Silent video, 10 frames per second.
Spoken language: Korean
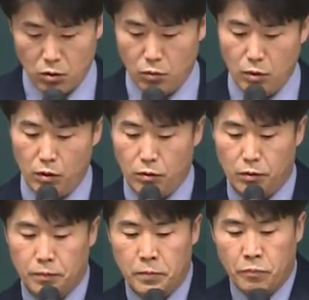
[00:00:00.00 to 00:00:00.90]
그러면
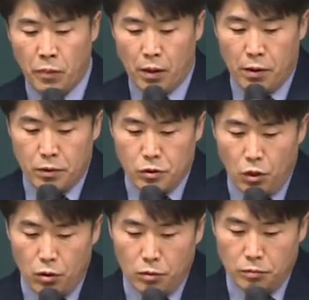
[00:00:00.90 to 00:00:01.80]

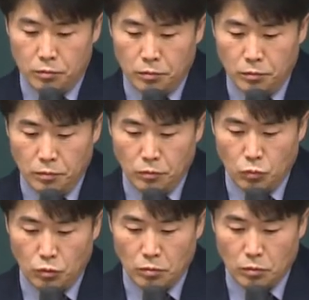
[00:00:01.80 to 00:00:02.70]
처음
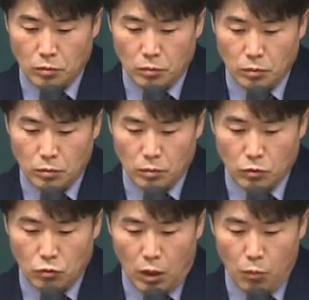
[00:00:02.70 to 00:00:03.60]

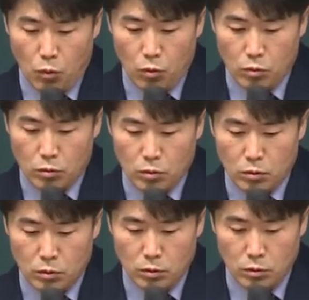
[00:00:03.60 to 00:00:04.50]

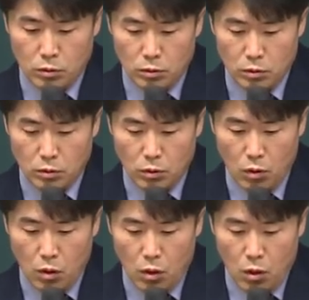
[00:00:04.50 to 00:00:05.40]
과목은
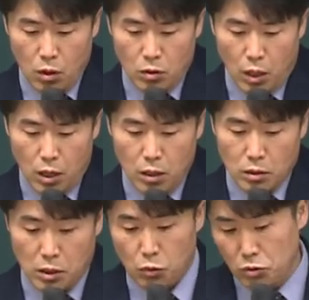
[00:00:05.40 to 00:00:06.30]
대,
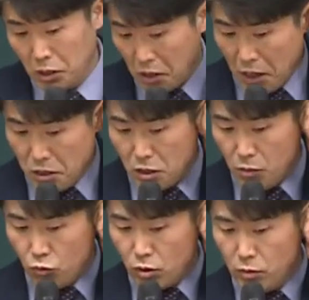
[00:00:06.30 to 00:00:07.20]
자동차 대인
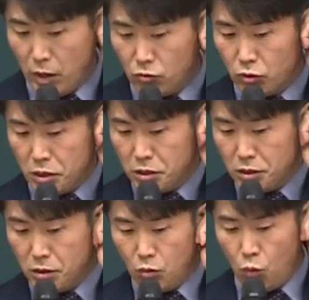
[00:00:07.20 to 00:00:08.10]
실무를 맡고
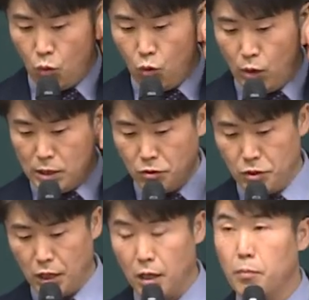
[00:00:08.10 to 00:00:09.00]
계시는 오용환
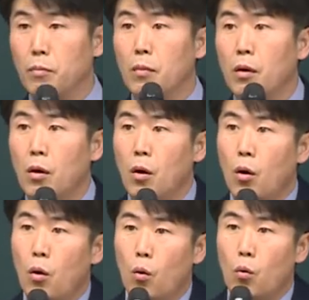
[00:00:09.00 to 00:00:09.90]
선생님
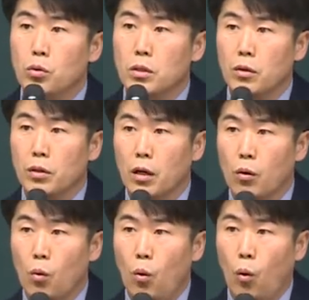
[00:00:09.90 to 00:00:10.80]
모시라
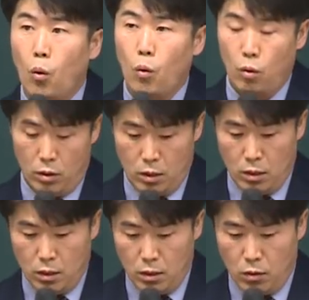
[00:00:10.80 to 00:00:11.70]
그래갖고
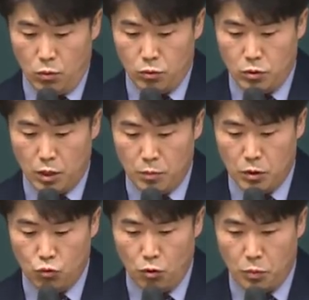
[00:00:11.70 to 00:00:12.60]
오 선생님의
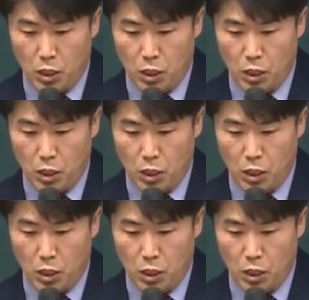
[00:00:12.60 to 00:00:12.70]
수업